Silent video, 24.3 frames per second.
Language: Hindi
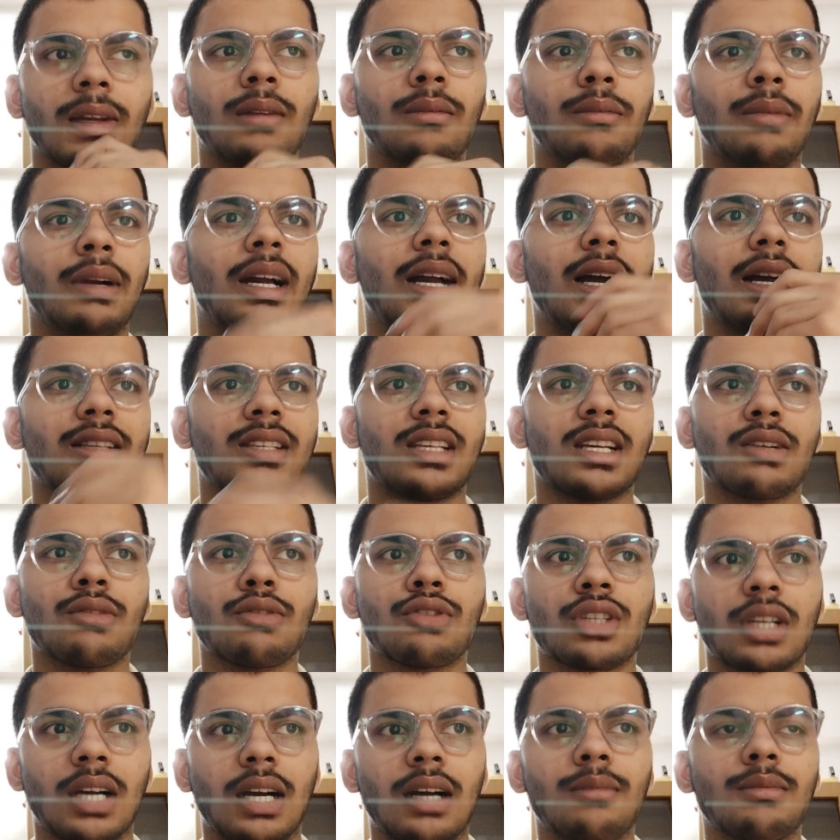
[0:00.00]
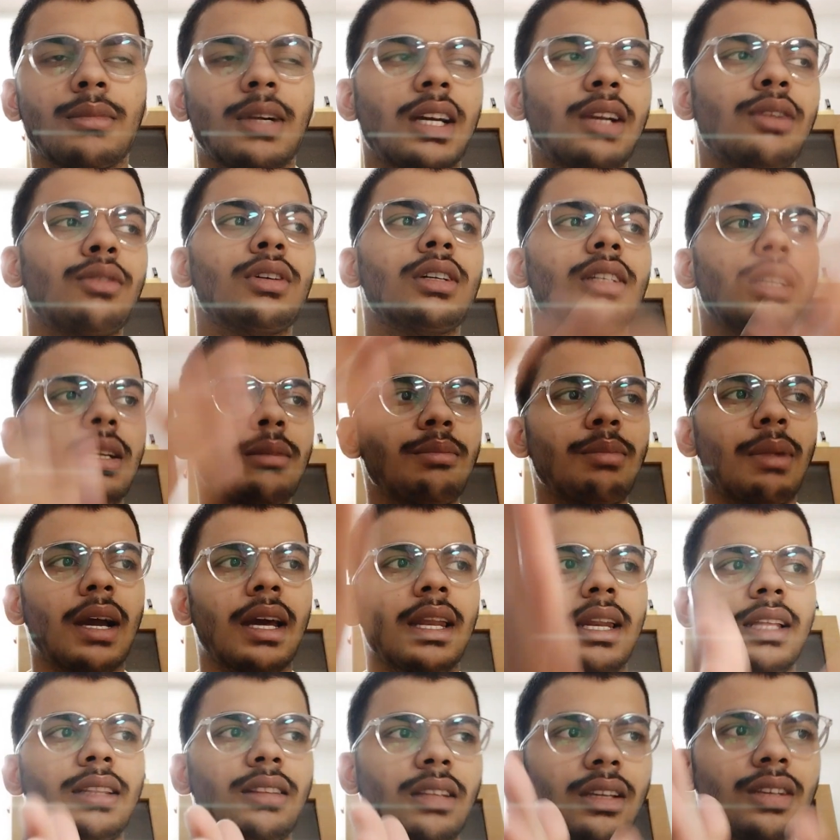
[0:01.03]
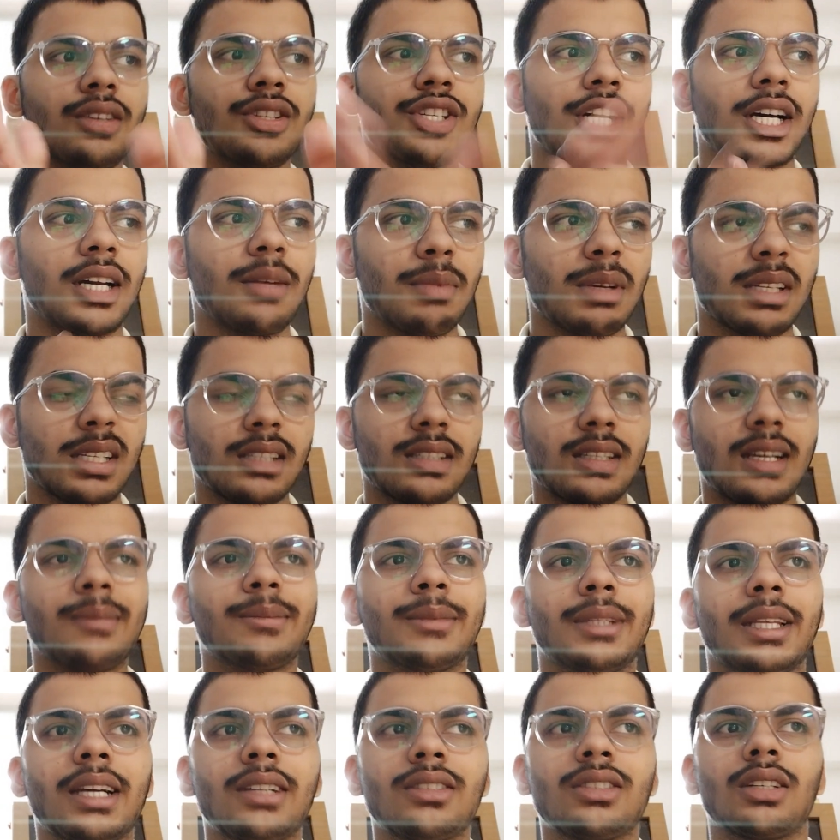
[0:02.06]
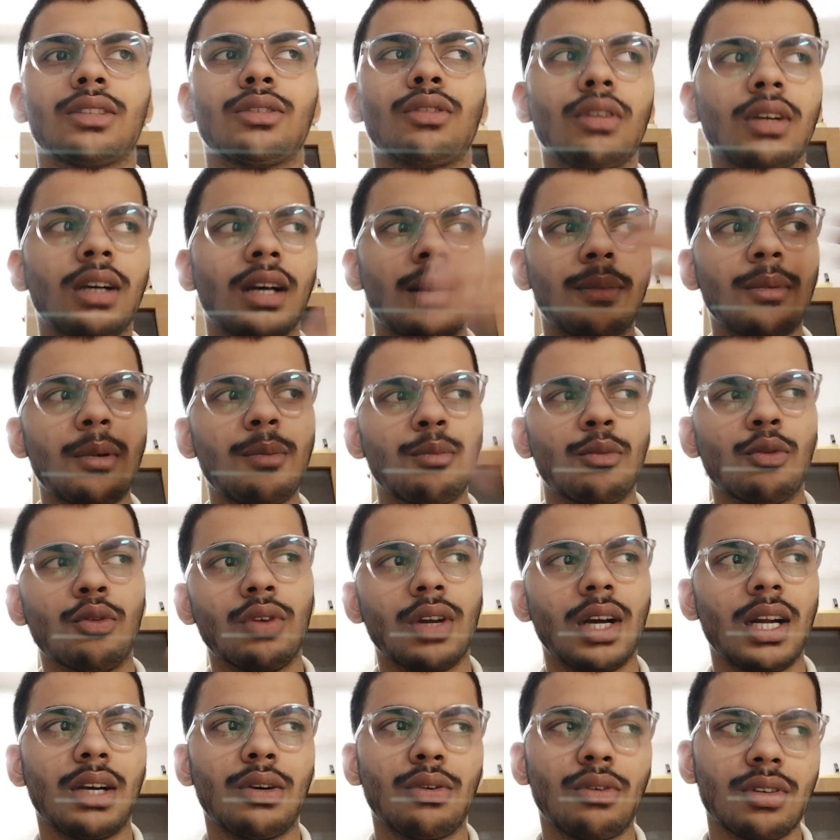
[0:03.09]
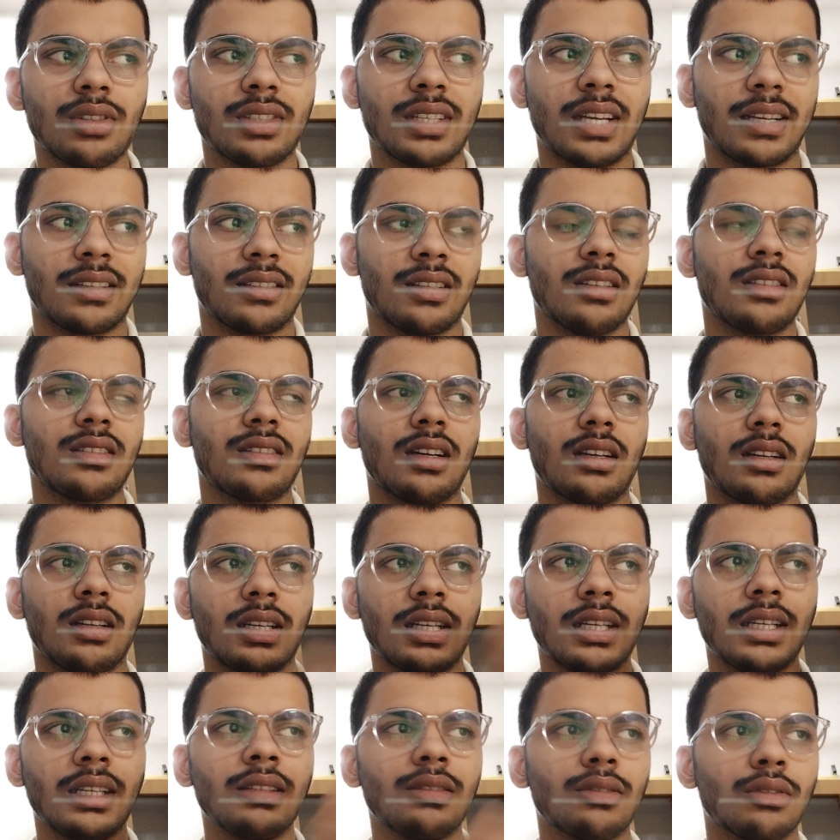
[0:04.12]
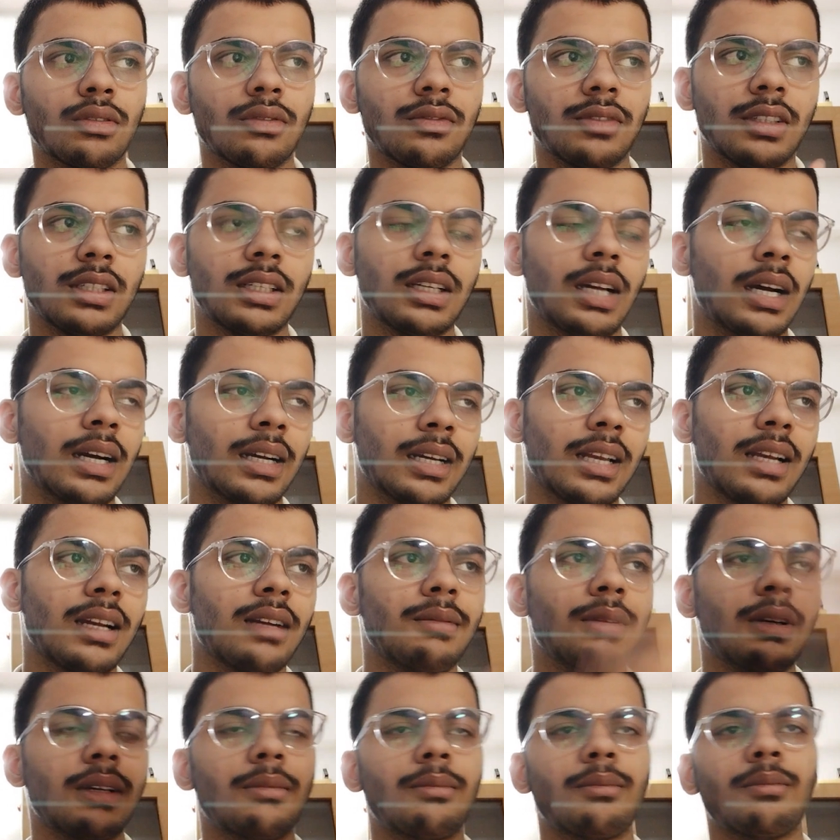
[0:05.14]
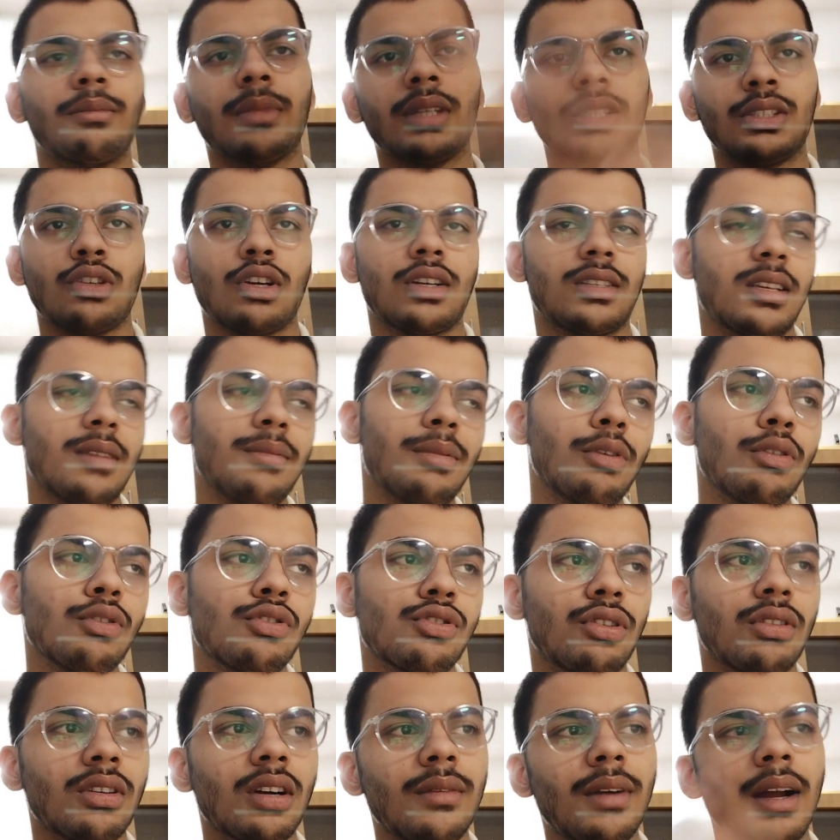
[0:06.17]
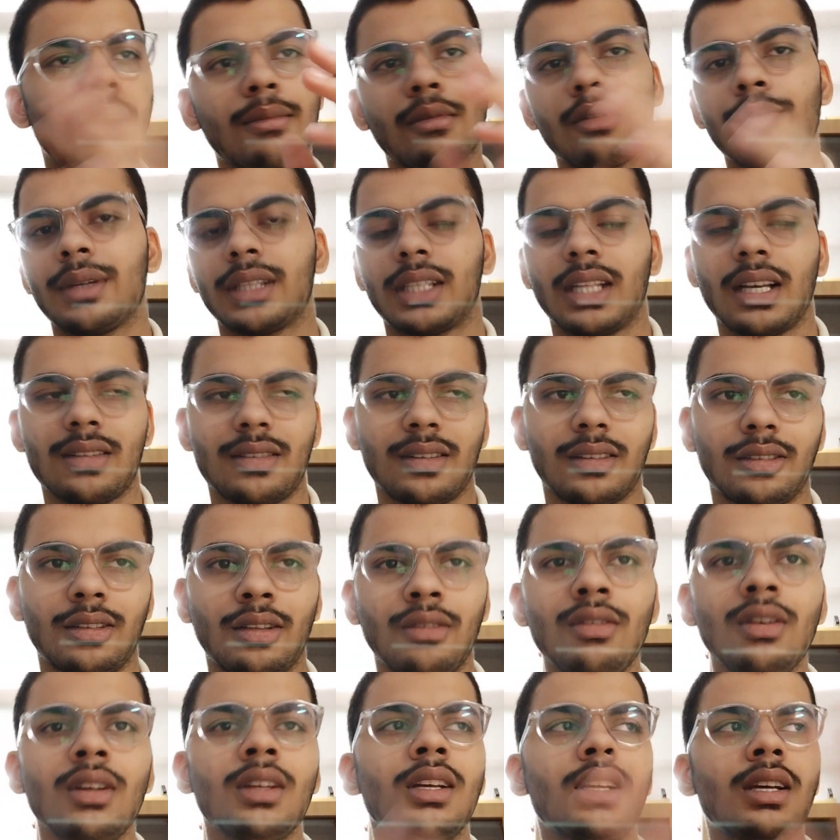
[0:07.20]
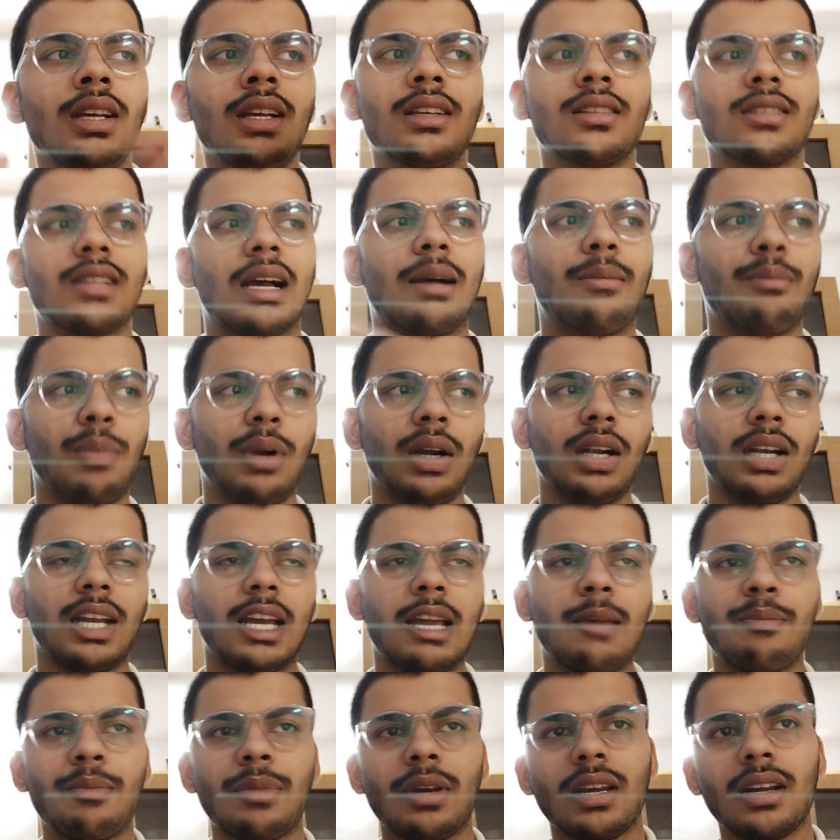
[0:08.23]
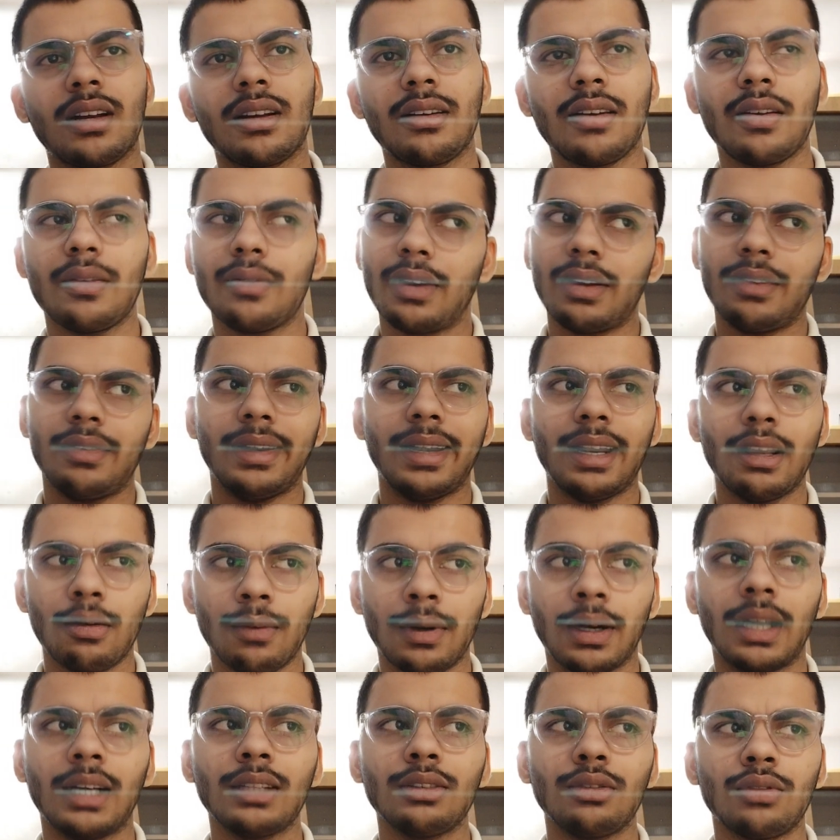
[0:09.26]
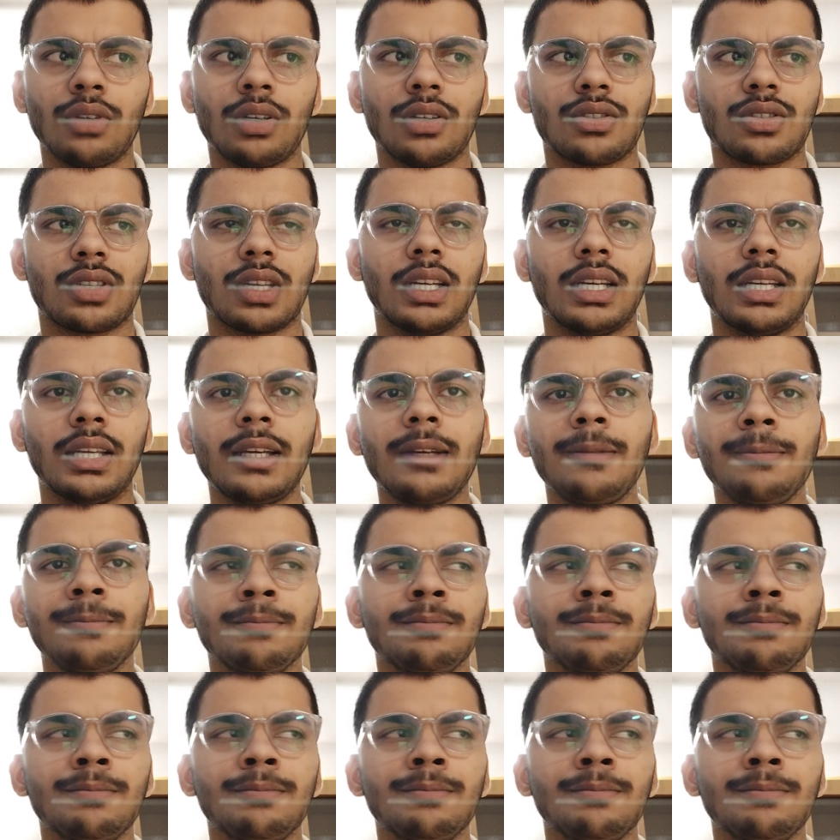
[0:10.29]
मैं ऐसा कुछ काम करूँगा कि पहले तीन चार पेजेस आप देख सकते हो अगर आपको पूरा नोट्स एक्सेस करना है तो फिर आगे का मैं जो ऐसा कुछ होगा मैं आपको बता सकता हूँ सैम्पल टाइप पे का मैं वीडियो बना दूंगा उसके लिए